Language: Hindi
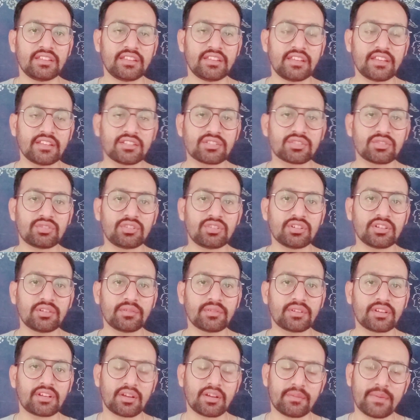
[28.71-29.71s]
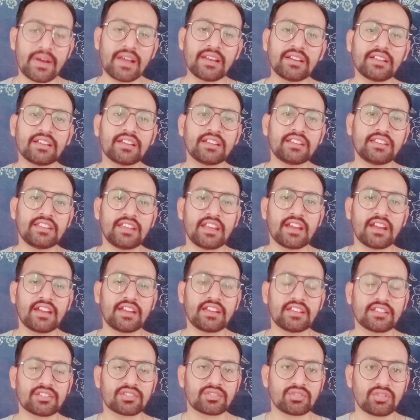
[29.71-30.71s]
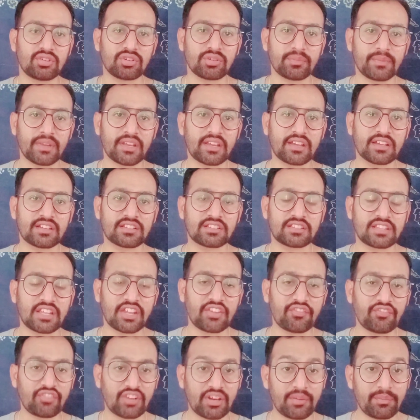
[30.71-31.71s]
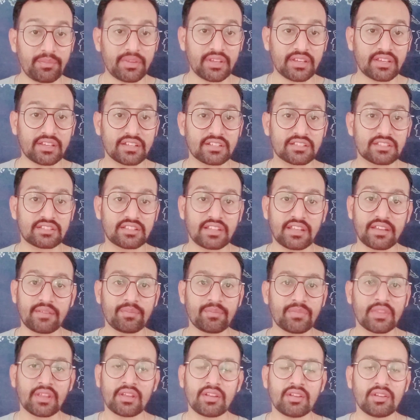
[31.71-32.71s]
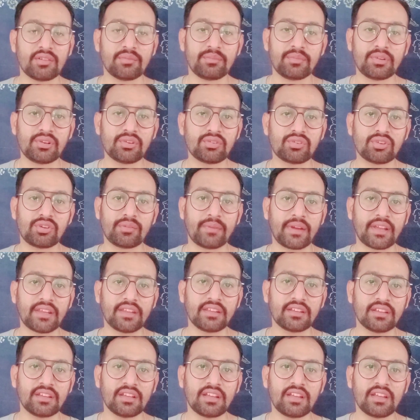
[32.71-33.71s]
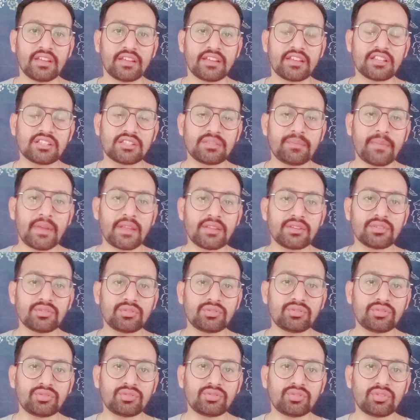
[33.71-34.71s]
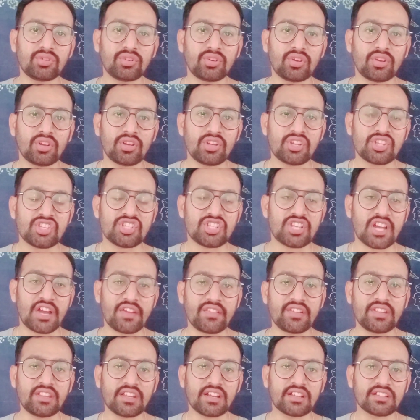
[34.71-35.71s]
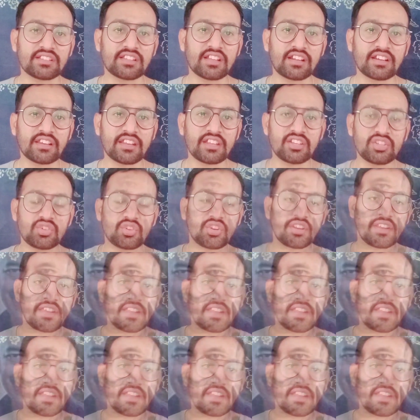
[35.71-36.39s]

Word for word: ये सॉन्ग कमाल कर दिया है सॉन्ग मेकर्स ने फिल्म मेकर्स ने बिल्कुल भाई इसमें जो जावेद अख्तर के जो